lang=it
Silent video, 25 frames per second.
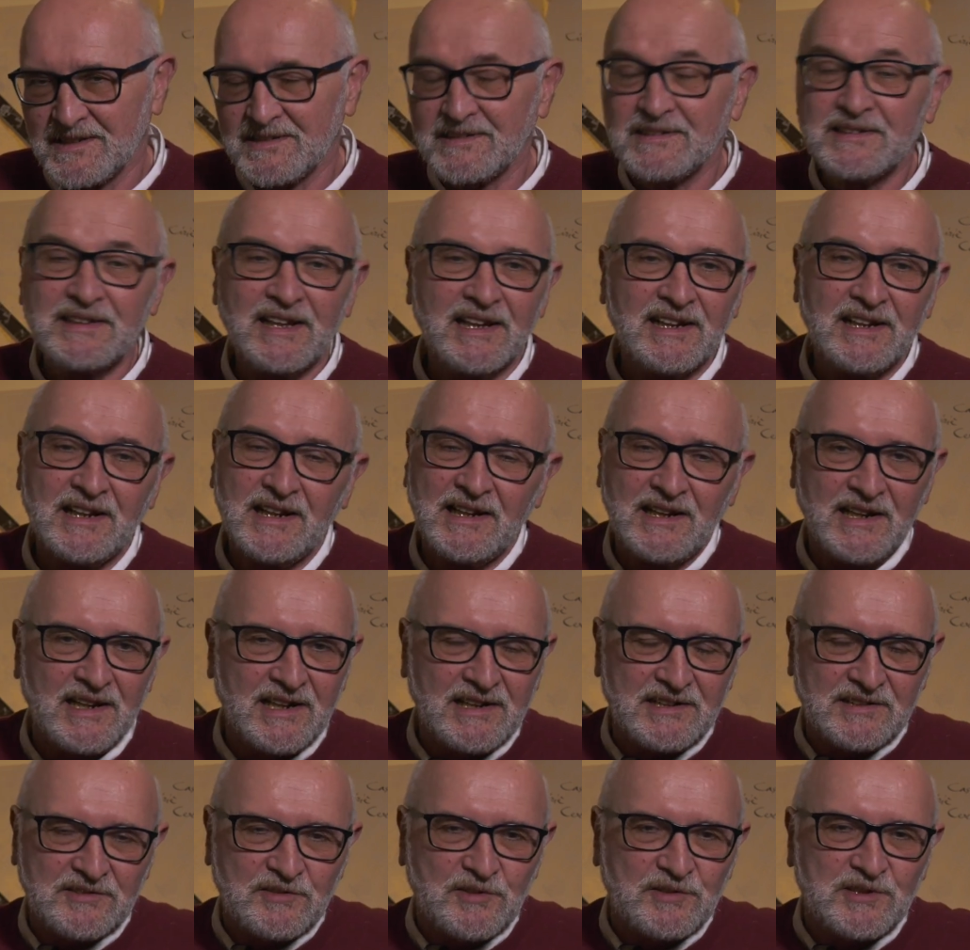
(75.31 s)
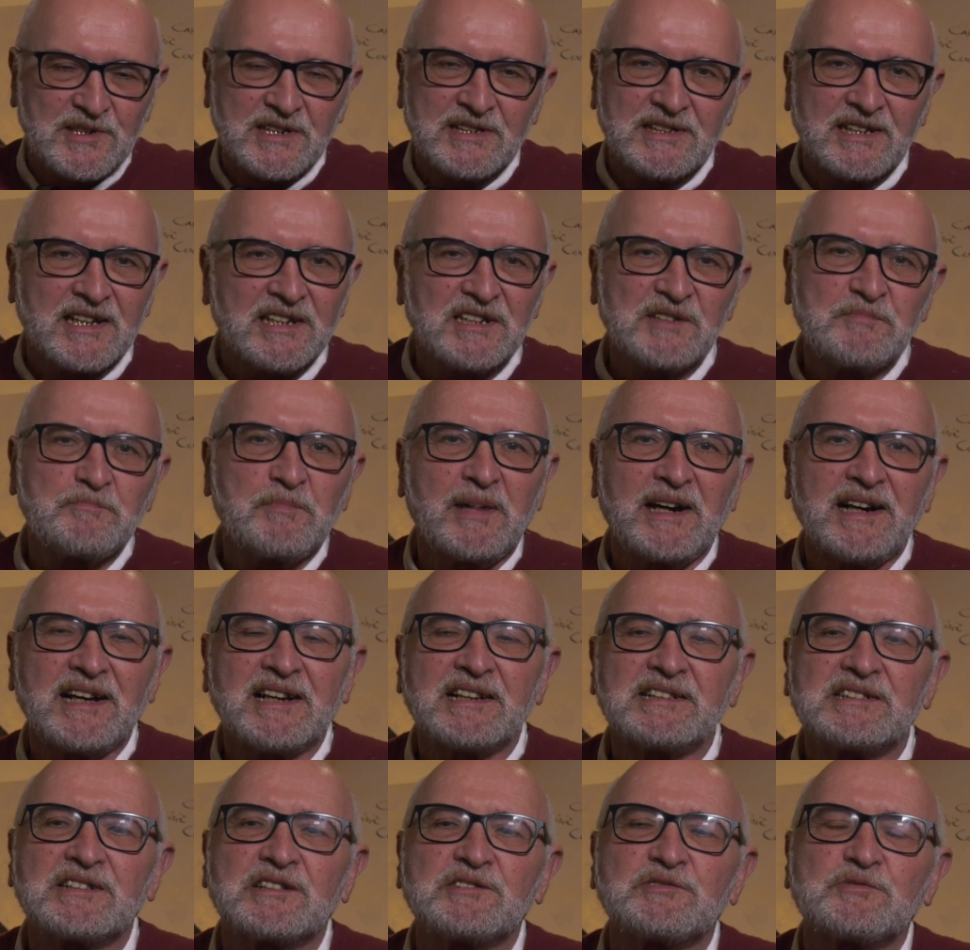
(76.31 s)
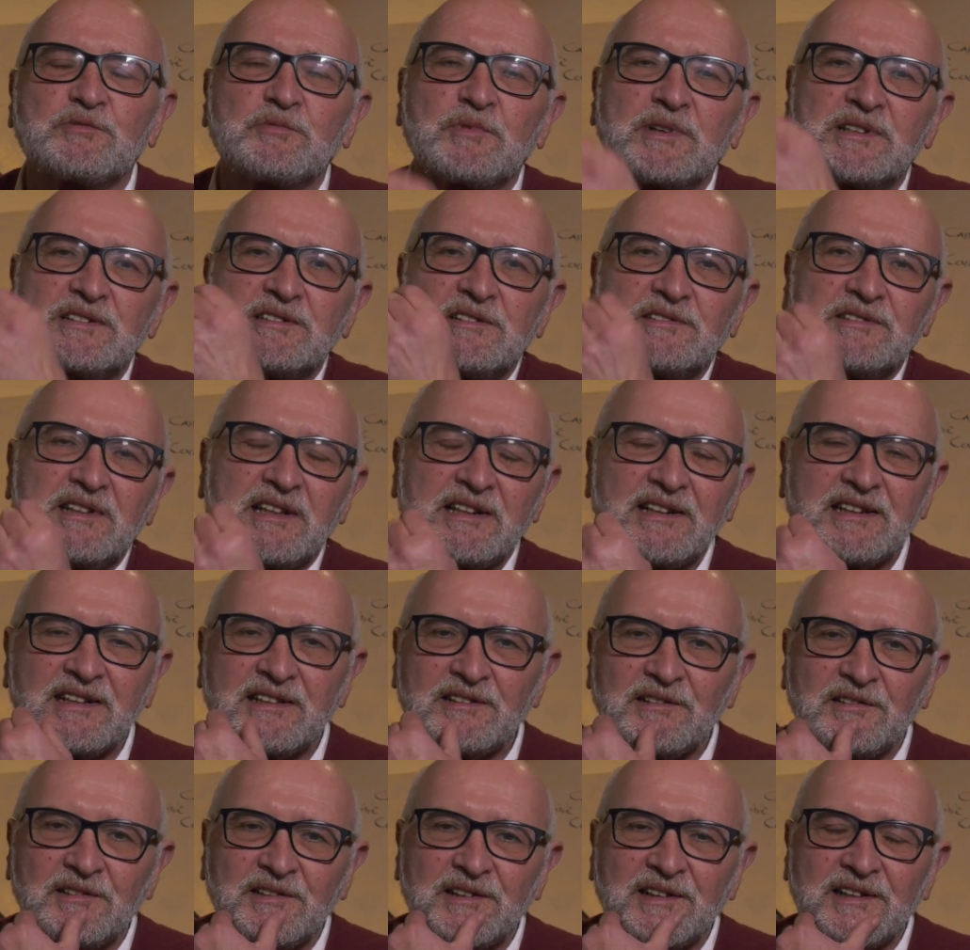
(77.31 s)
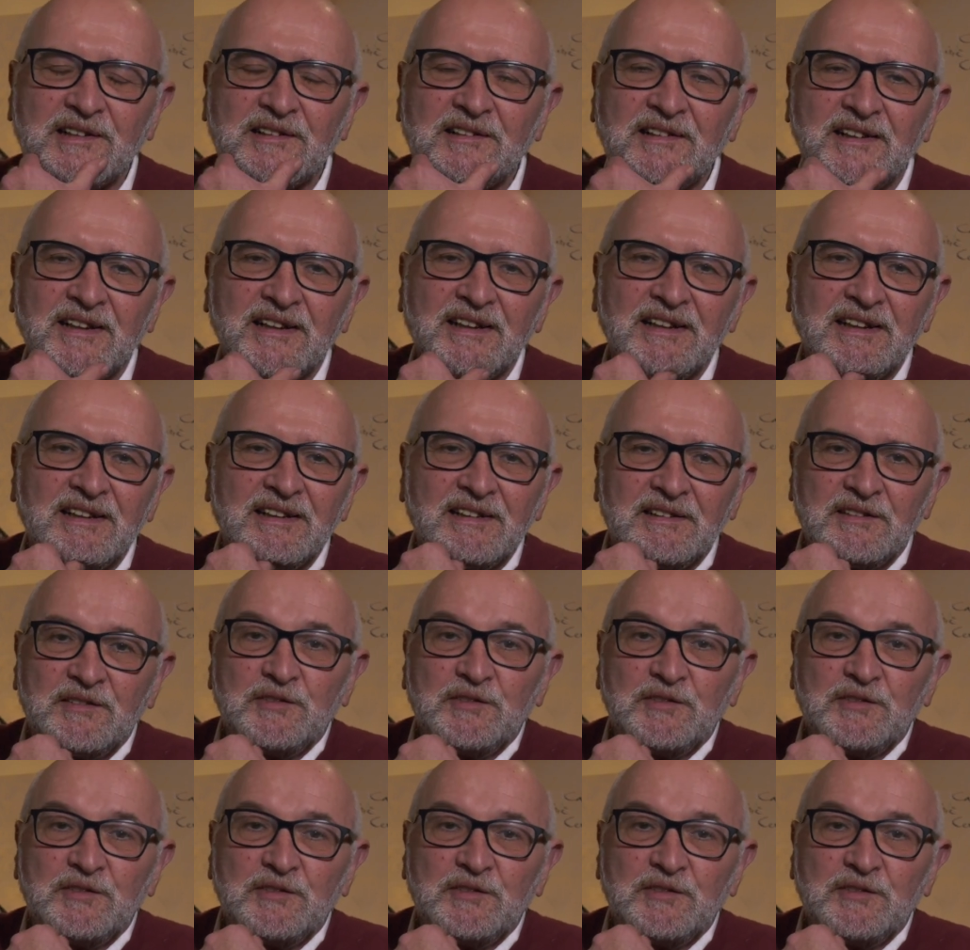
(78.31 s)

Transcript: delle società sparse su questo territorio